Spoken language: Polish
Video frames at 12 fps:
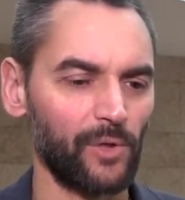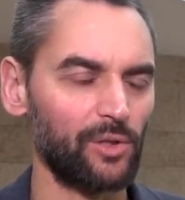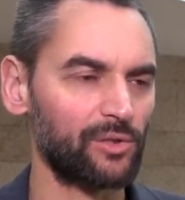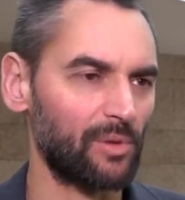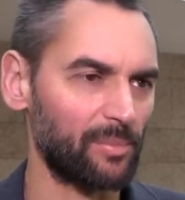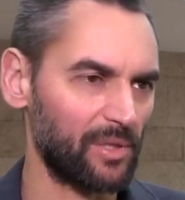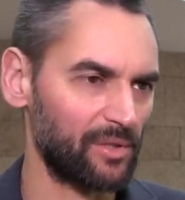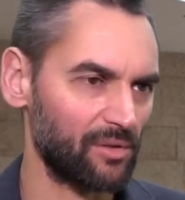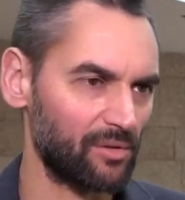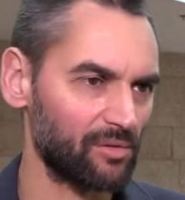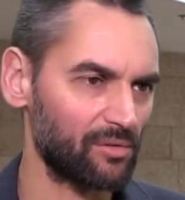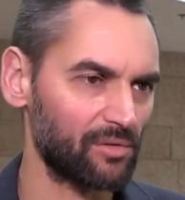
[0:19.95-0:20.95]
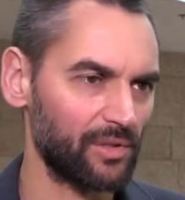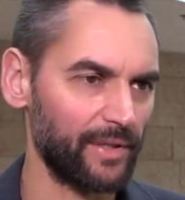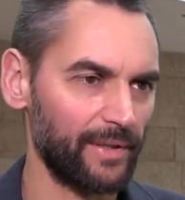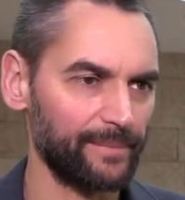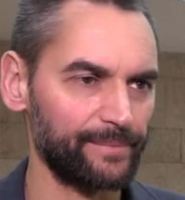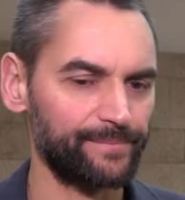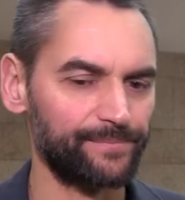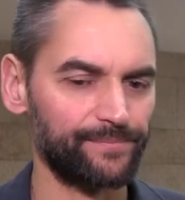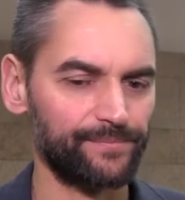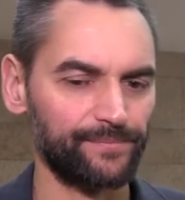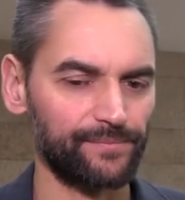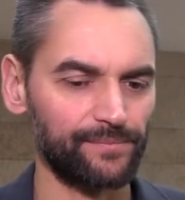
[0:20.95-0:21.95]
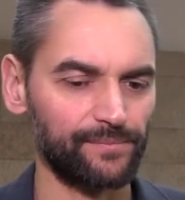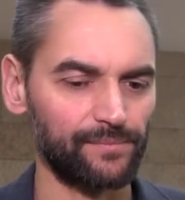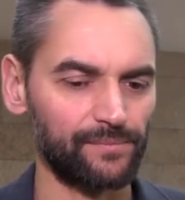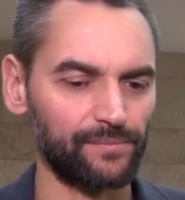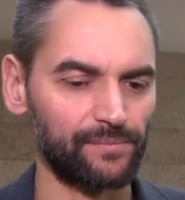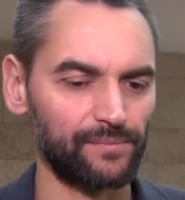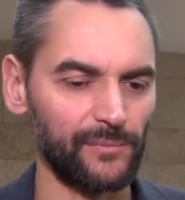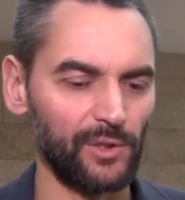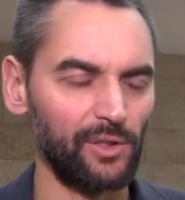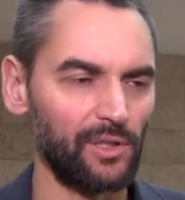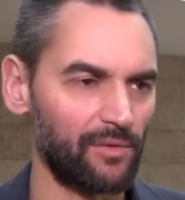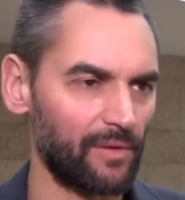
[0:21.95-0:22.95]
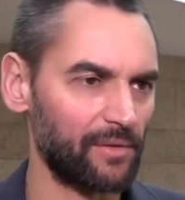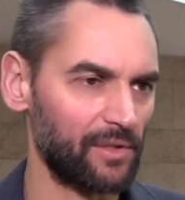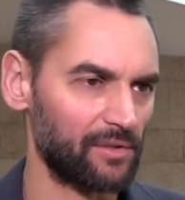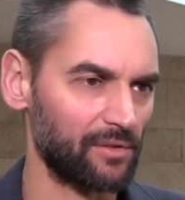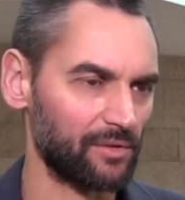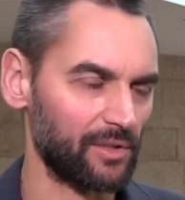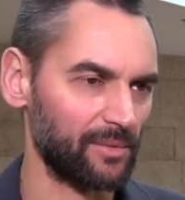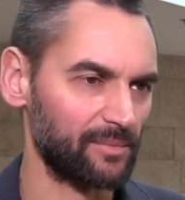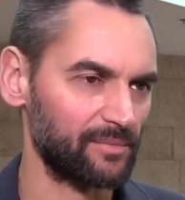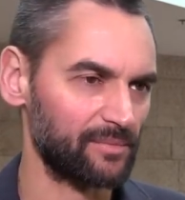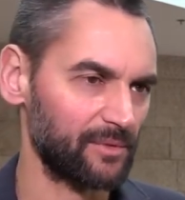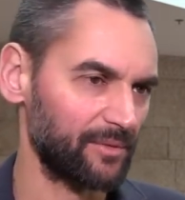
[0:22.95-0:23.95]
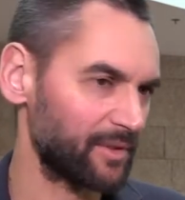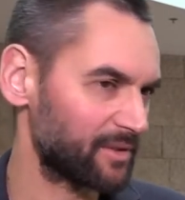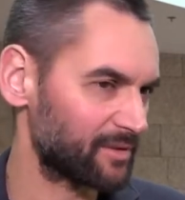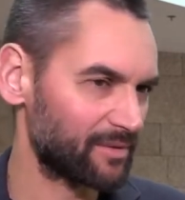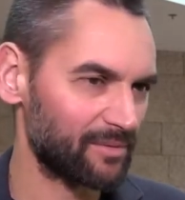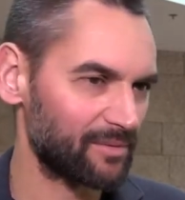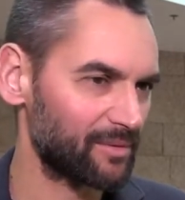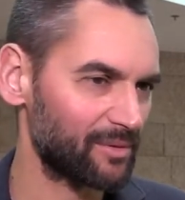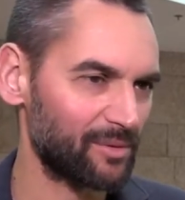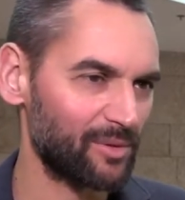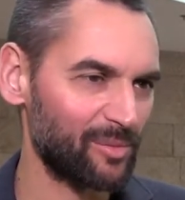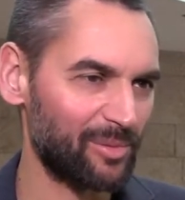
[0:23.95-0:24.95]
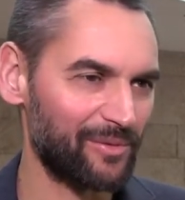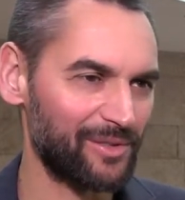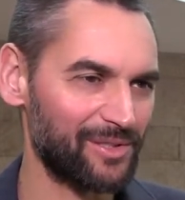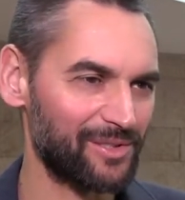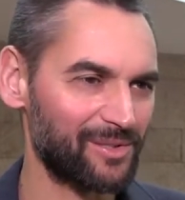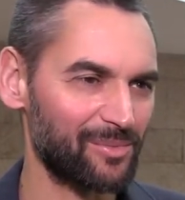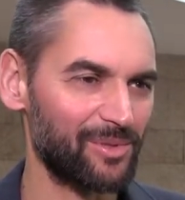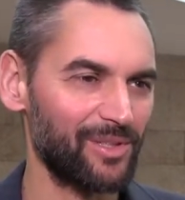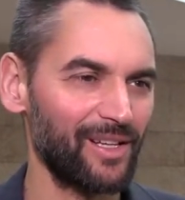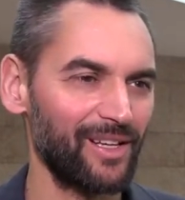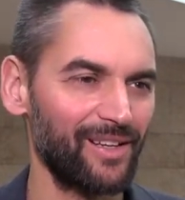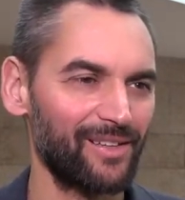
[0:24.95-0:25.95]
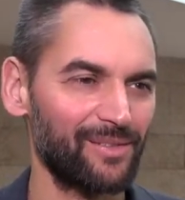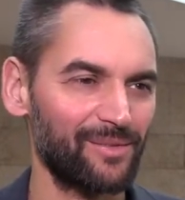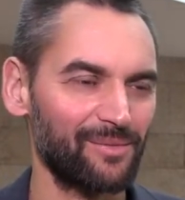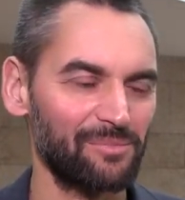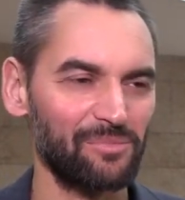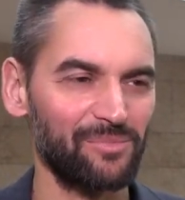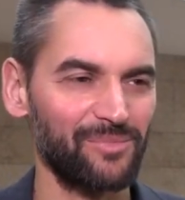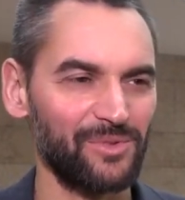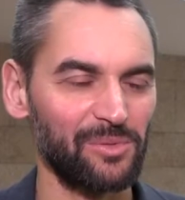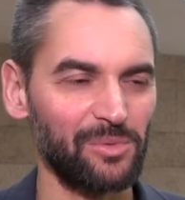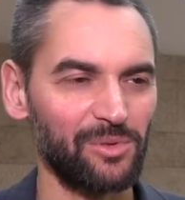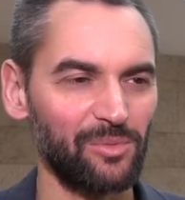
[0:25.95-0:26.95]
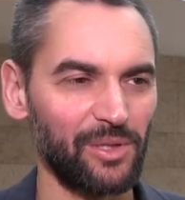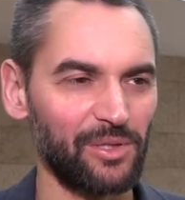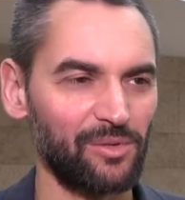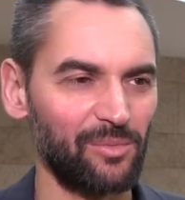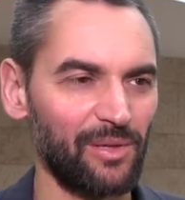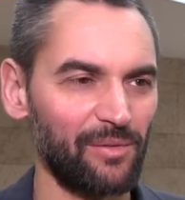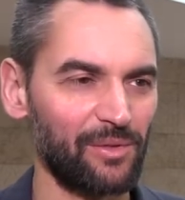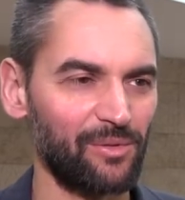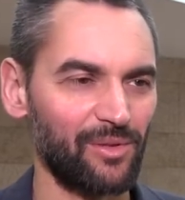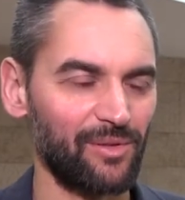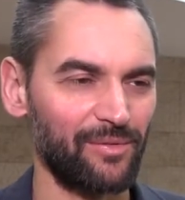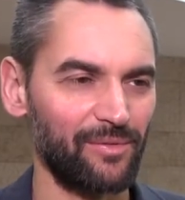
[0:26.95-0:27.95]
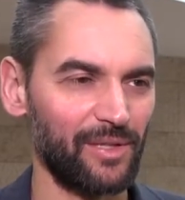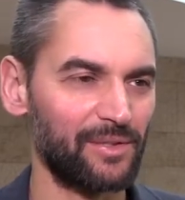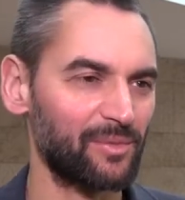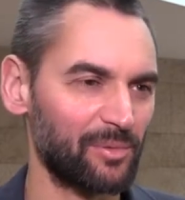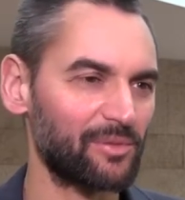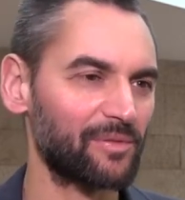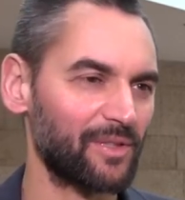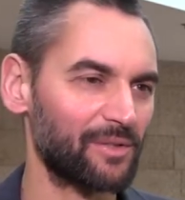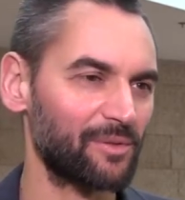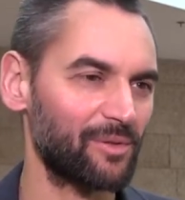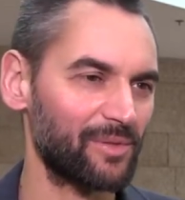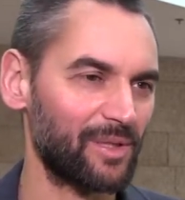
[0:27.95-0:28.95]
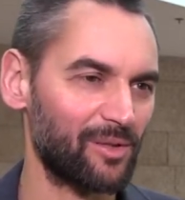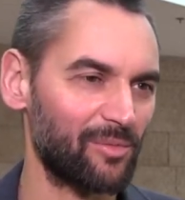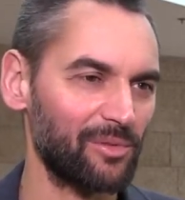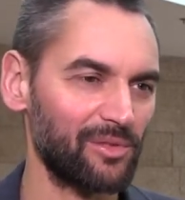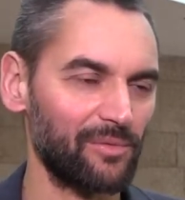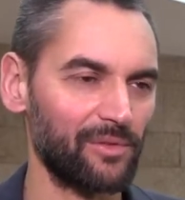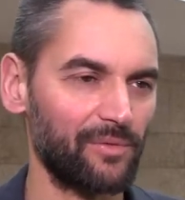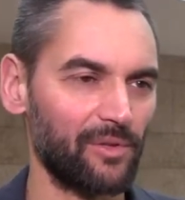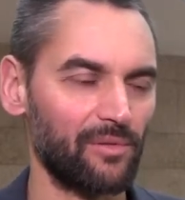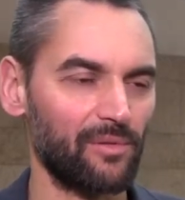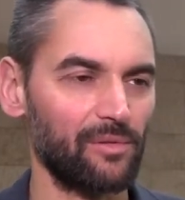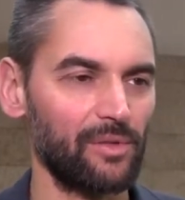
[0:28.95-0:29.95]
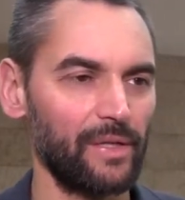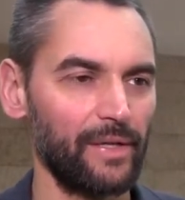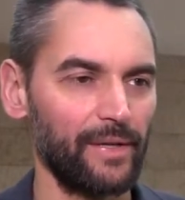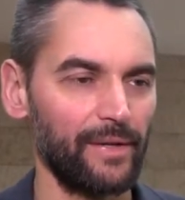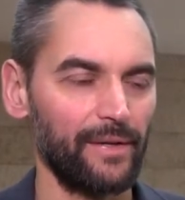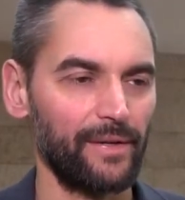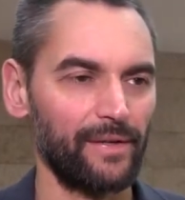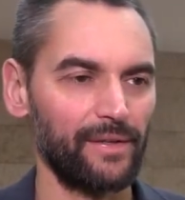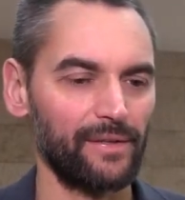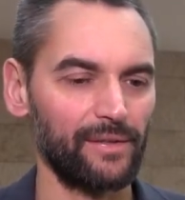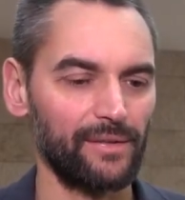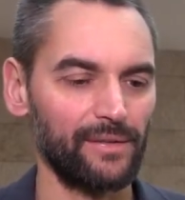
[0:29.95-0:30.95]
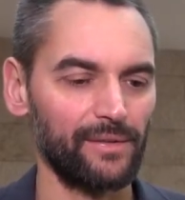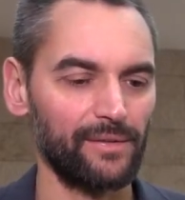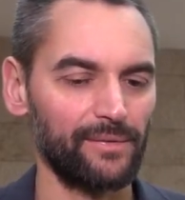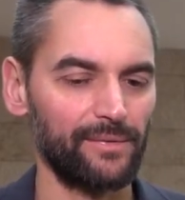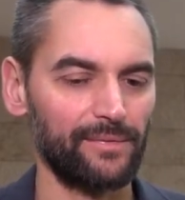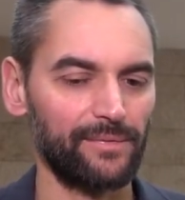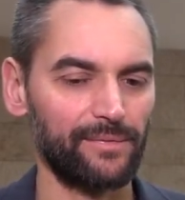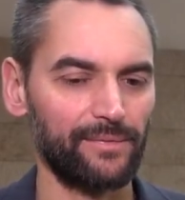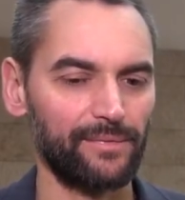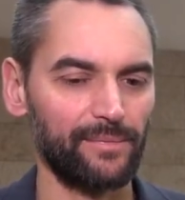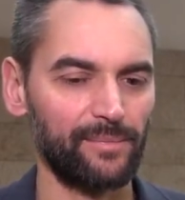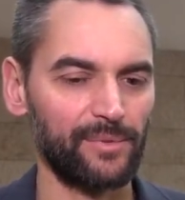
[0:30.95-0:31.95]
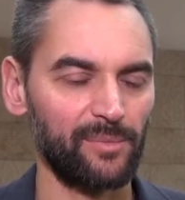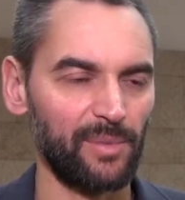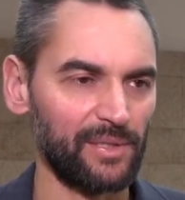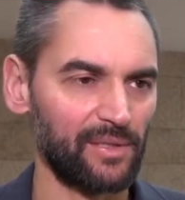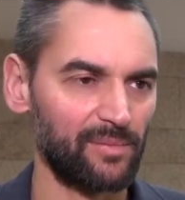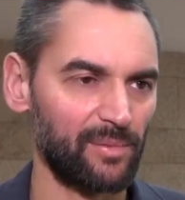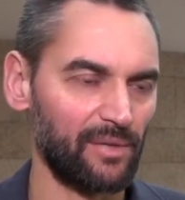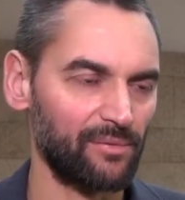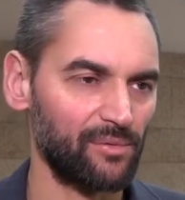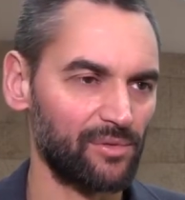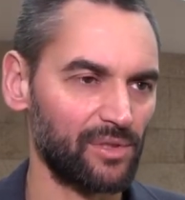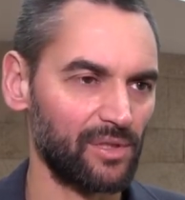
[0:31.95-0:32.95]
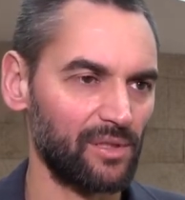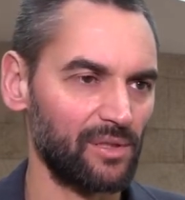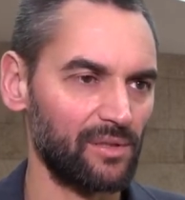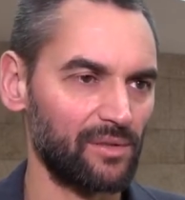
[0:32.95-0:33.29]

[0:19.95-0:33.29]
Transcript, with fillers: osłabienie ogólne, mm, no i krwawienie z nosa. No więc y, trudno powiedzieć, żeby, mm, żeby to były jakieś objawy, które w jasny sposób wskazują na chorobę nowotworową. E, przypadek sprawił, że